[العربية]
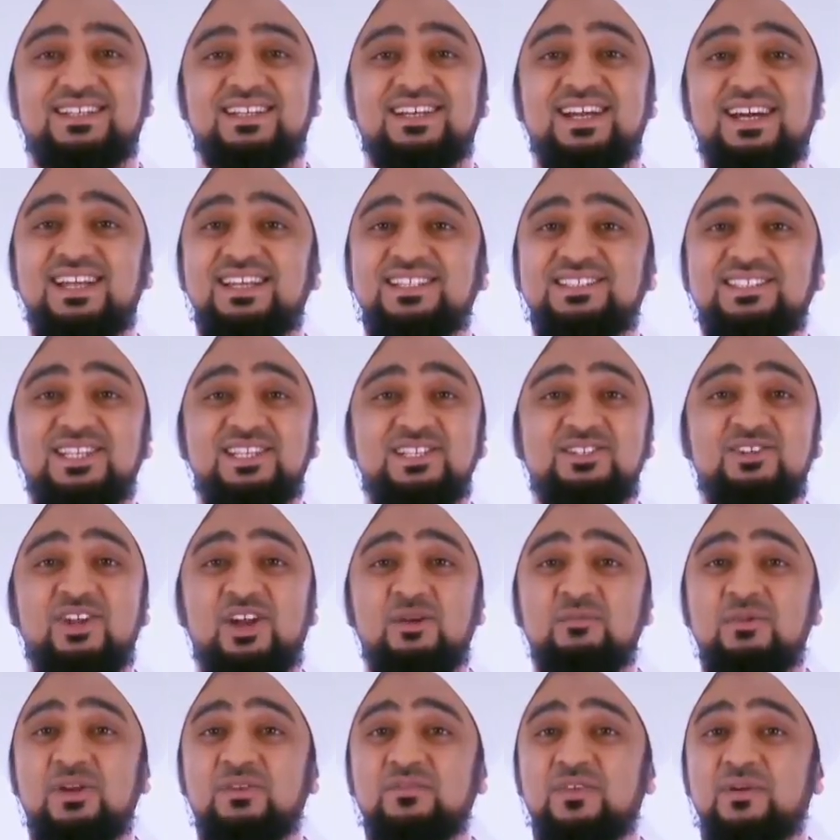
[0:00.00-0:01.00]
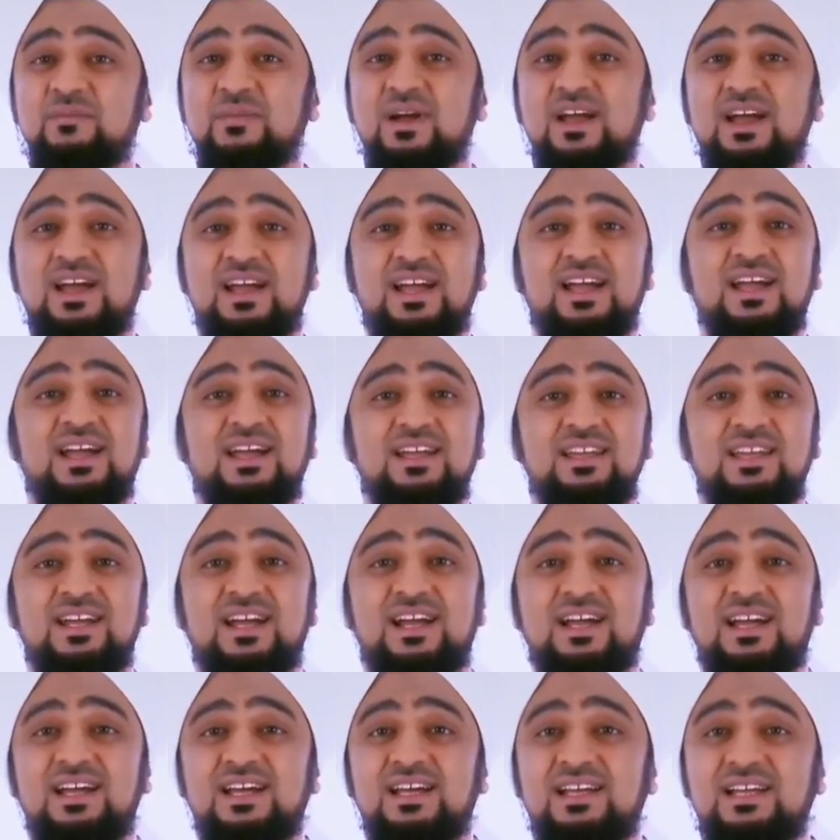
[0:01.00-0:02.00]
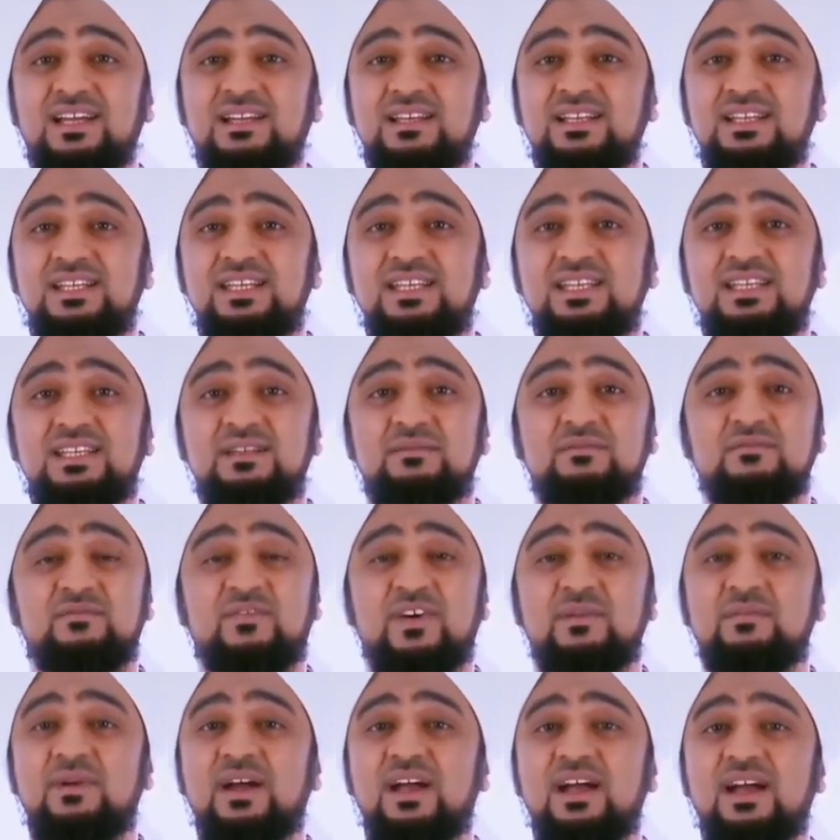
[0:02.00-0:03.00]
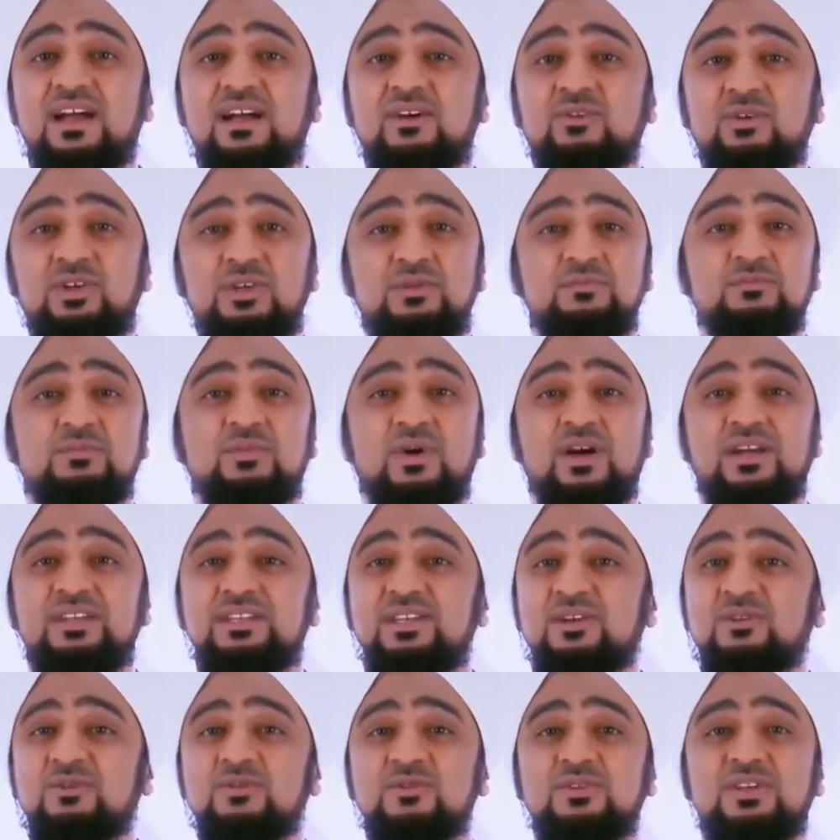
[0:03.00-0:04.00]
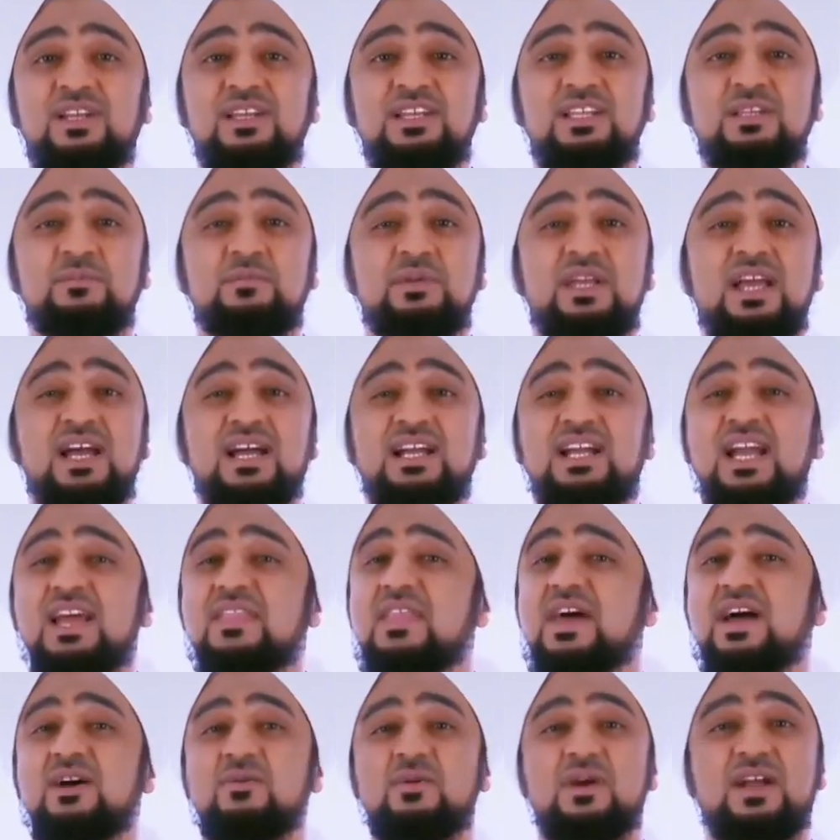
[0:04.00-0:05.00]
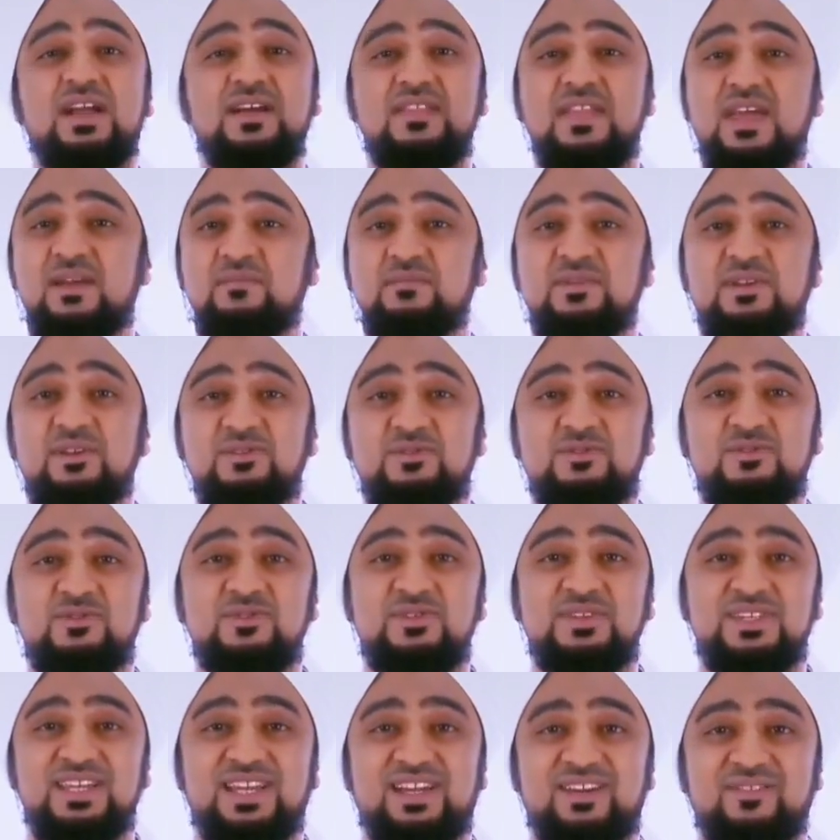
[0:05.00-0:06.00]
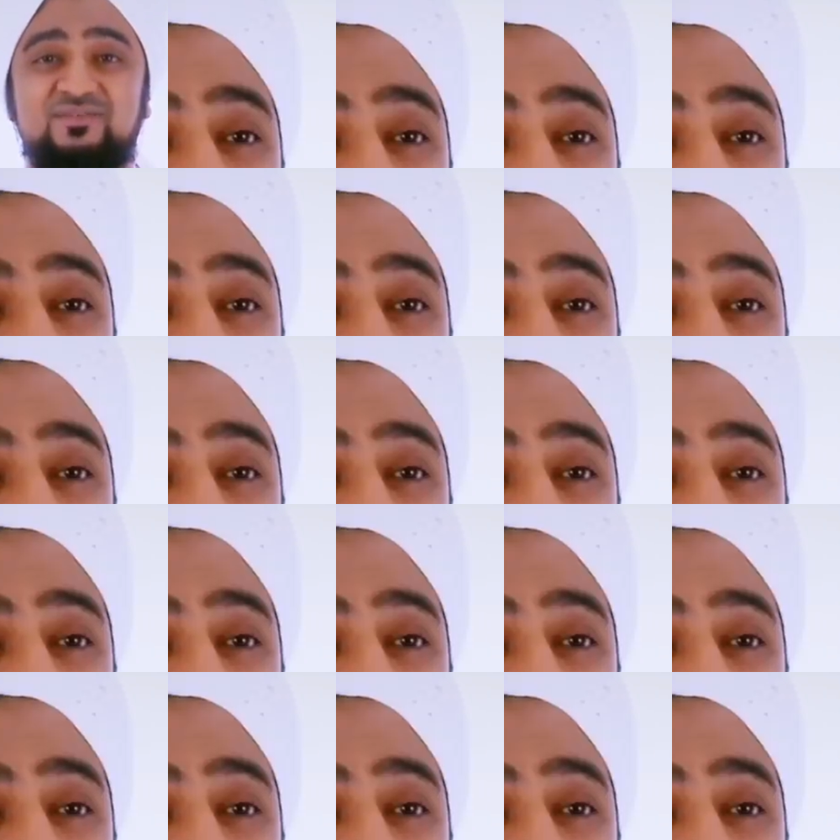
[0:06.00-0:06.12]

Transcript: قال سيدنا عمر فما لي فما أحب أن يكون لي بها كذا وكذا من الدنيا